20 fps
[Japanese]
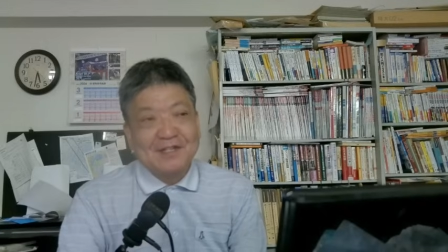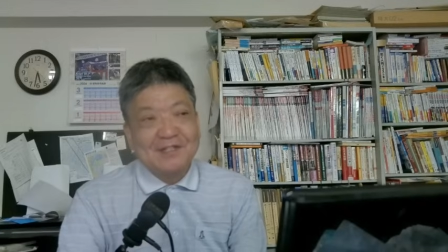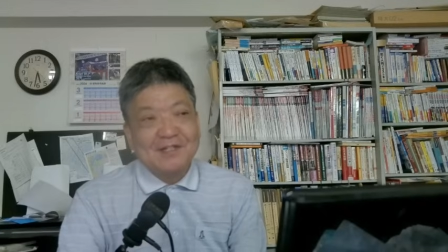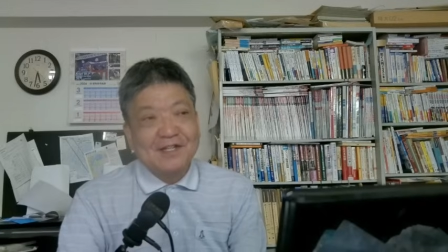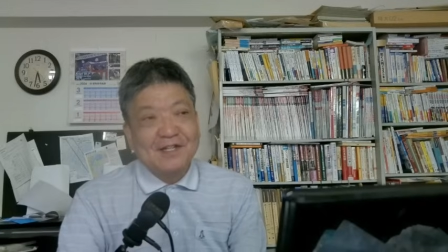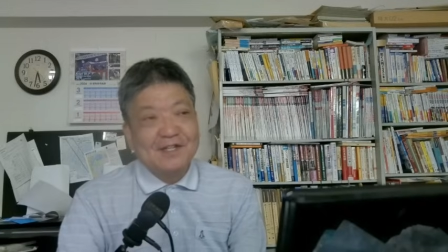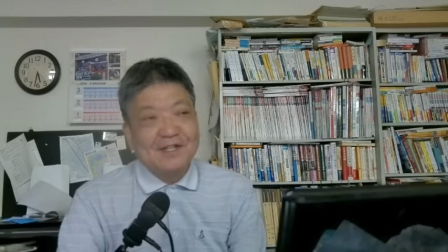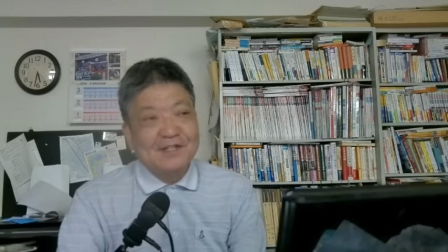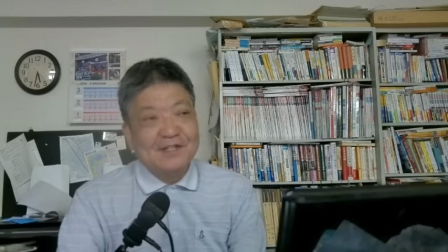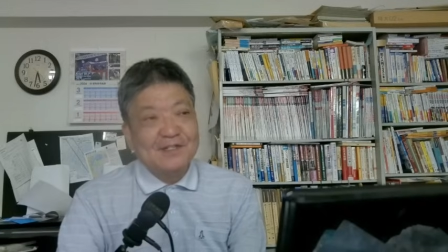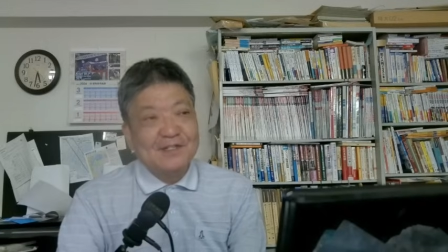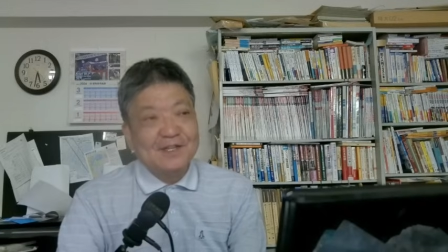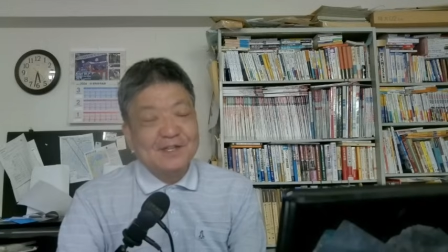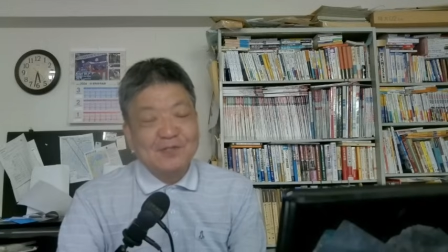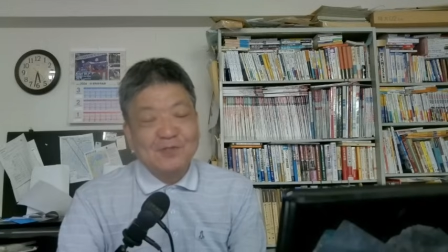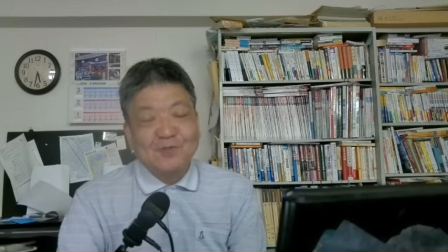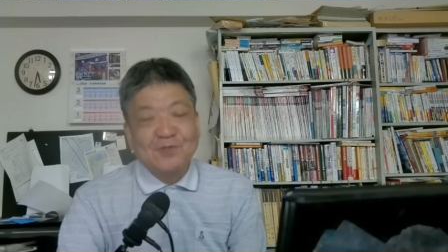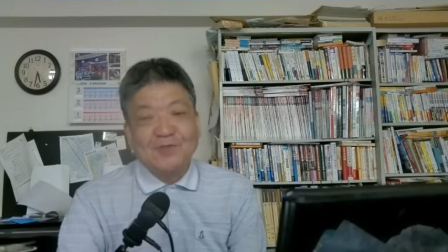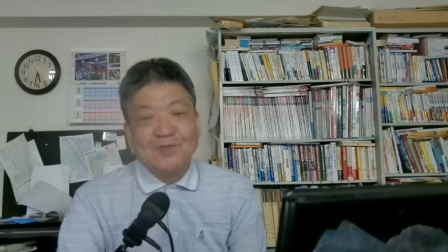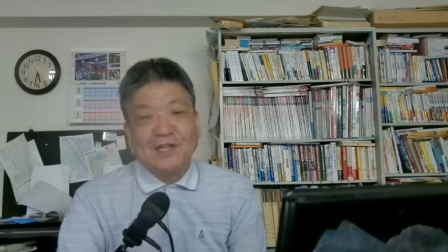最近
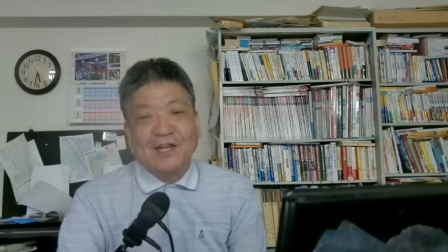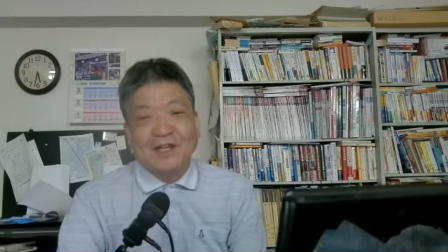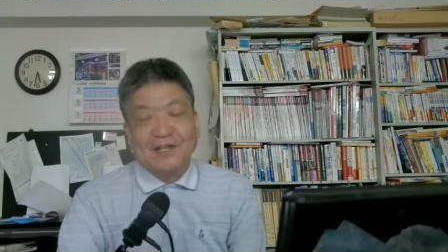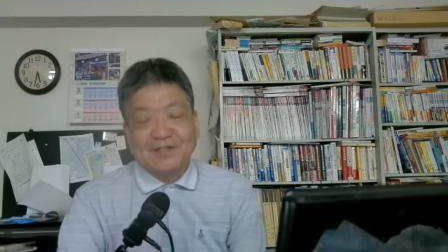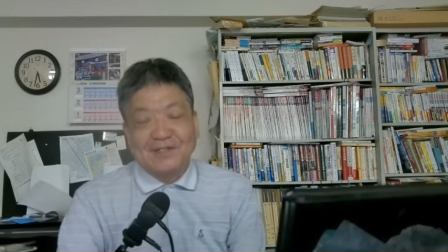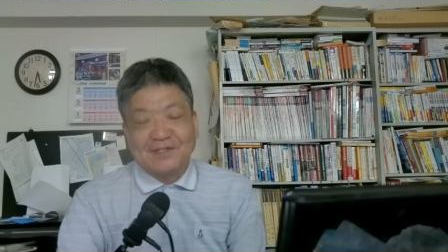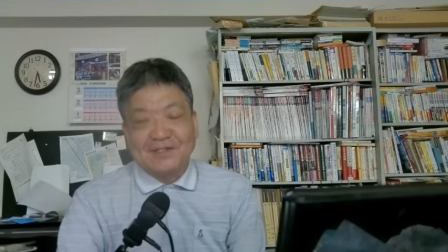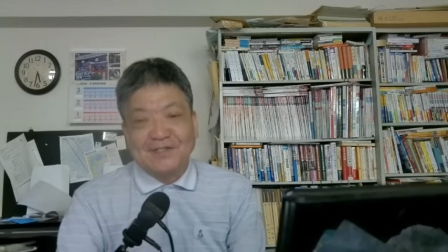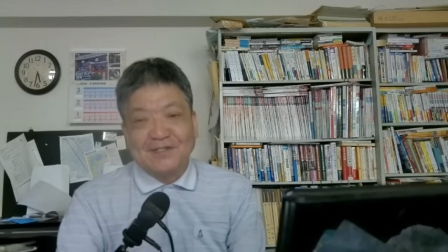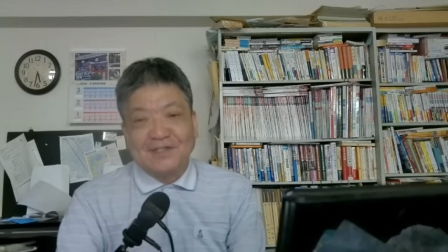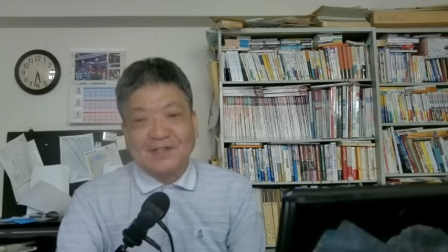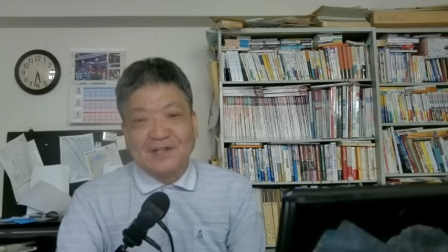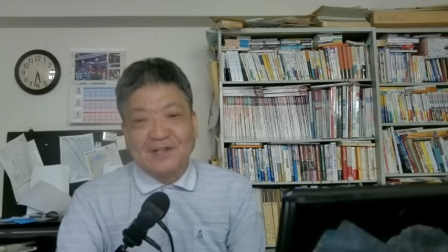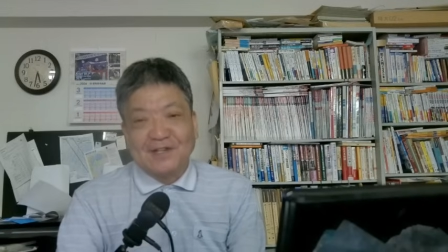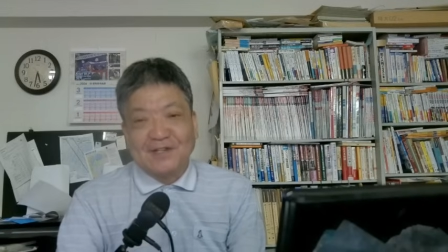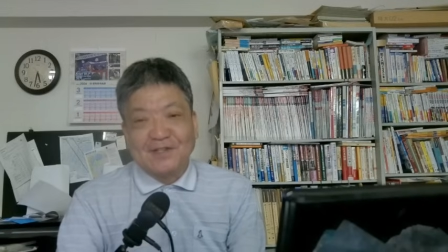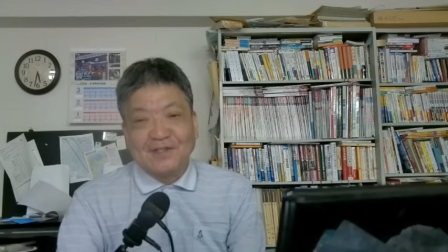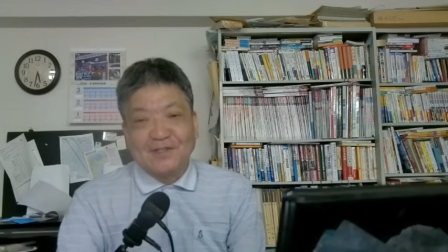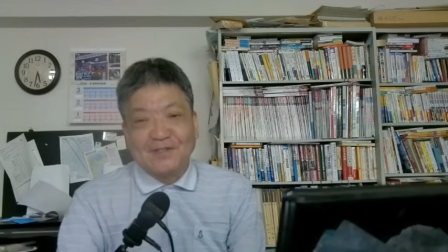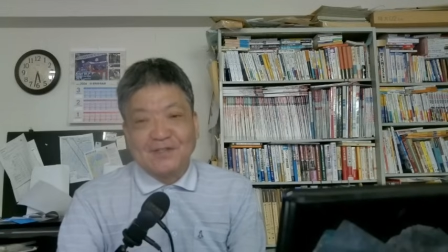ね、少ないか
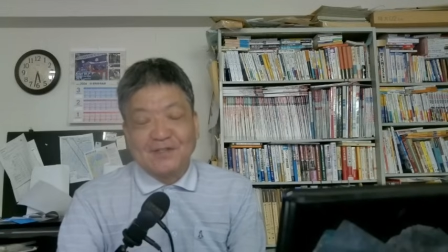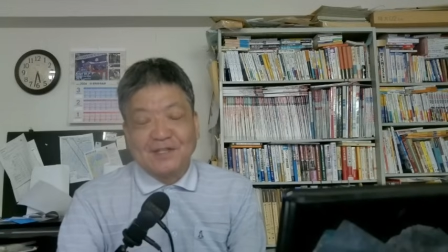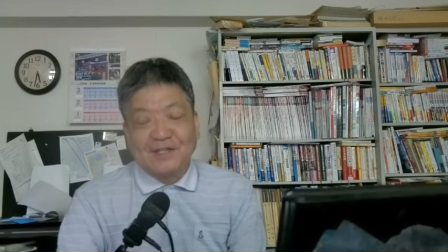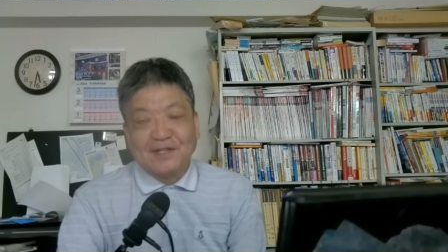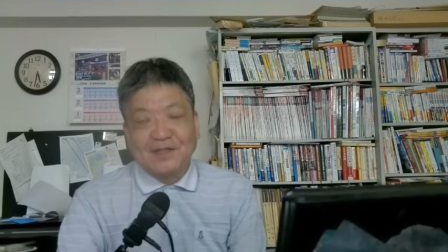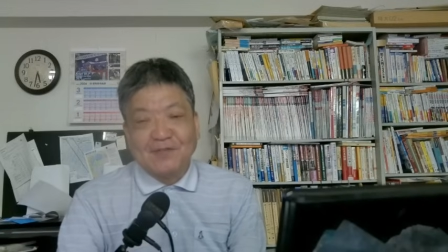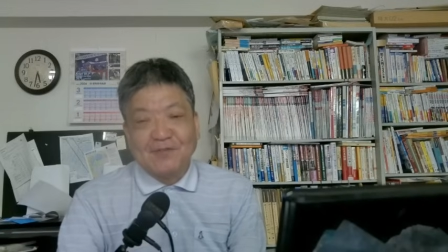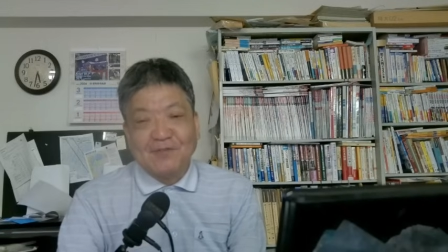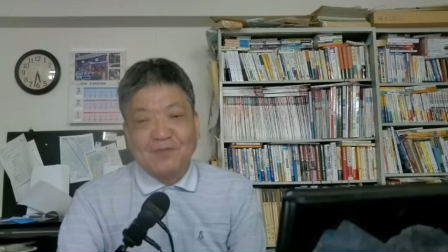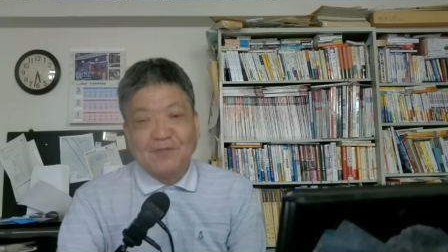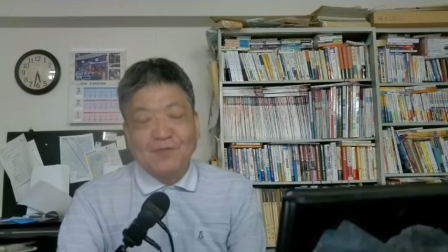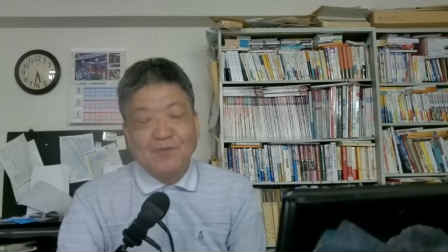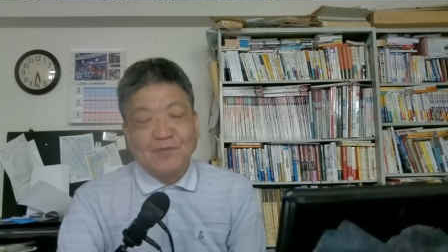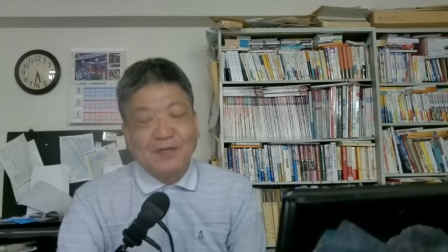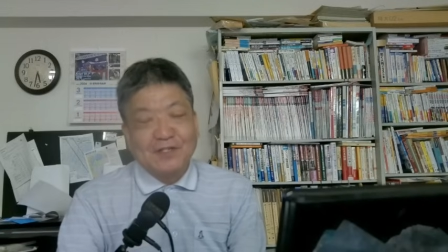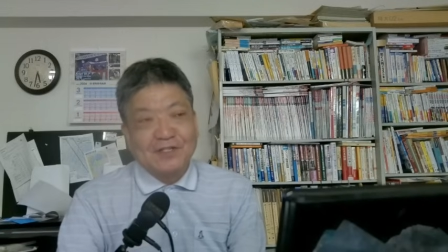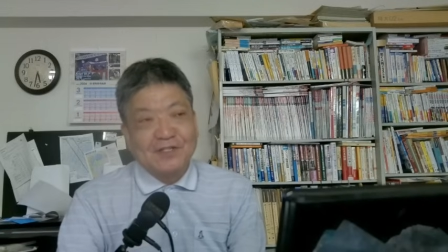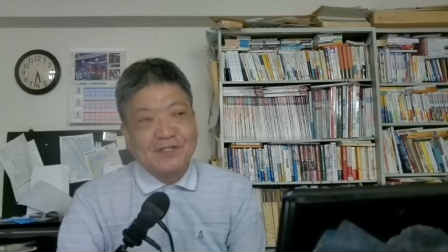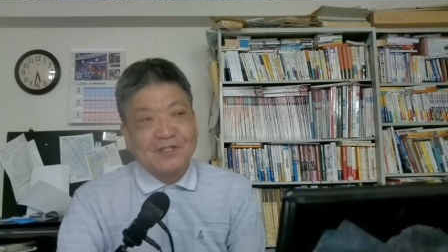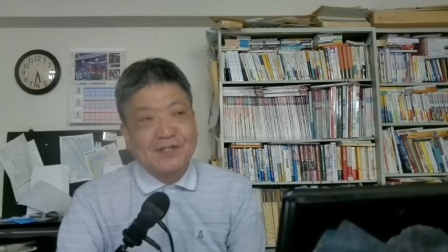らですね、ほぼ
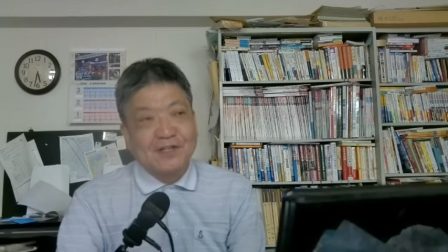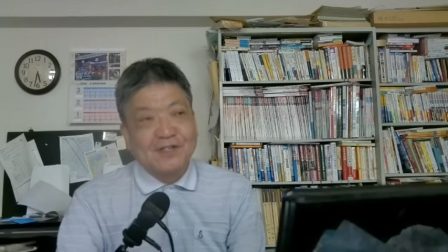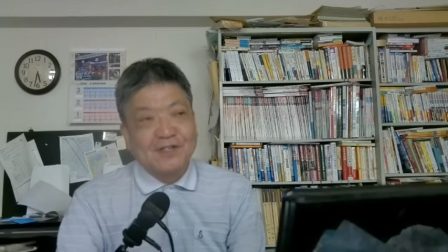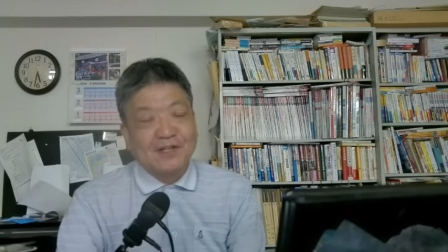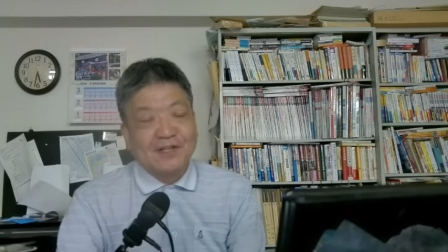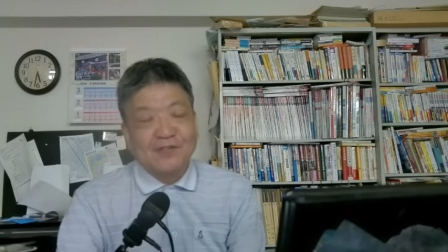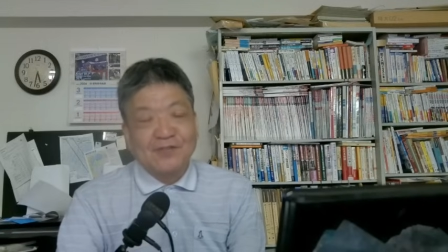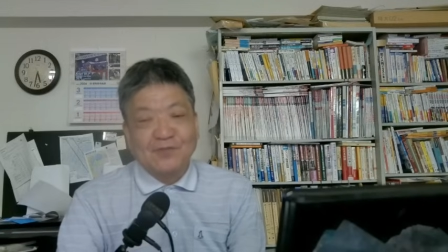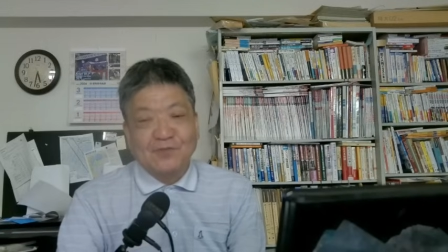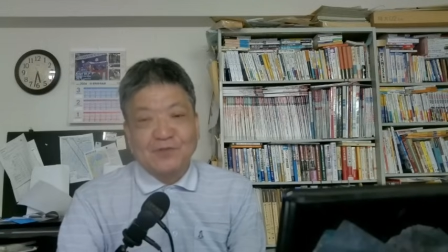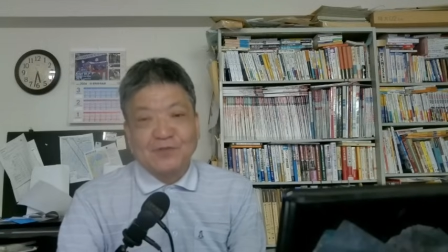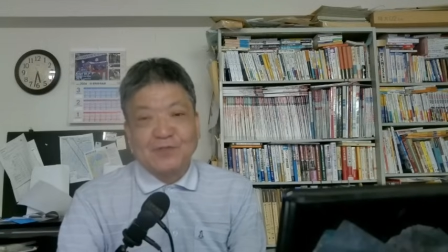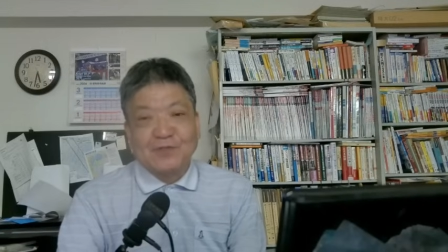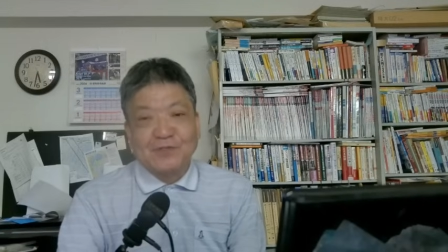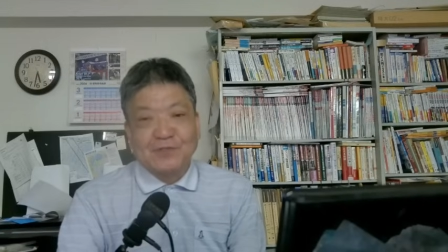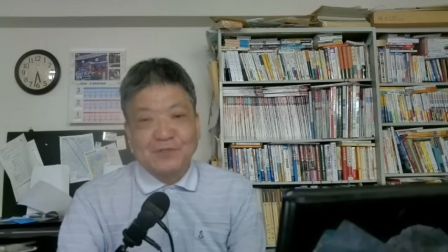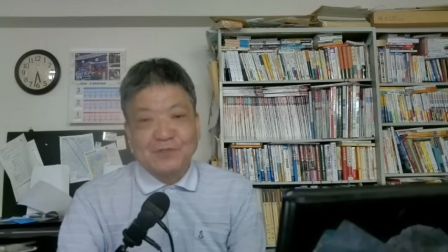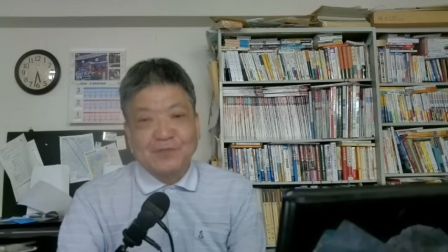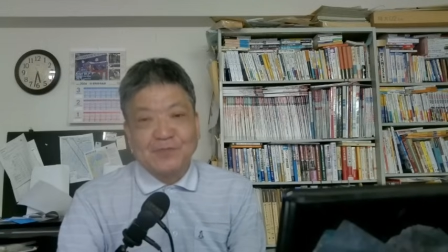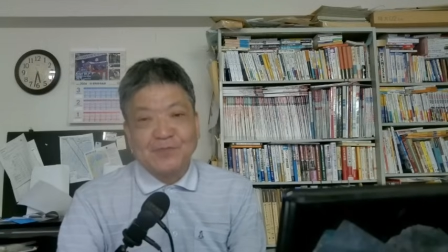待ち時間ないと思いま
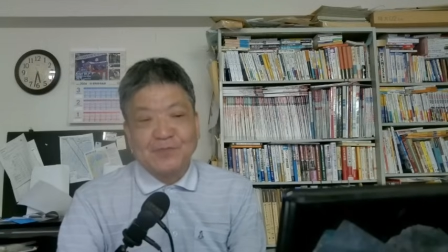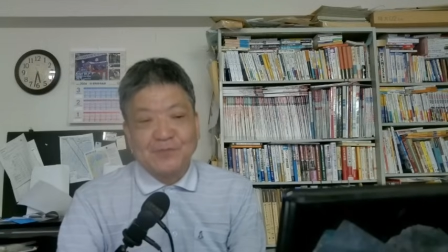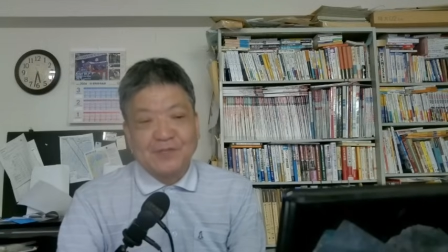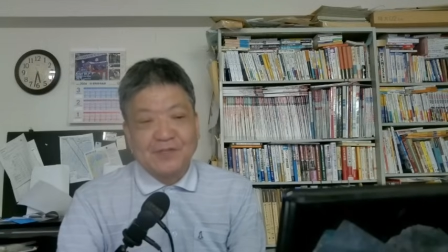すよ。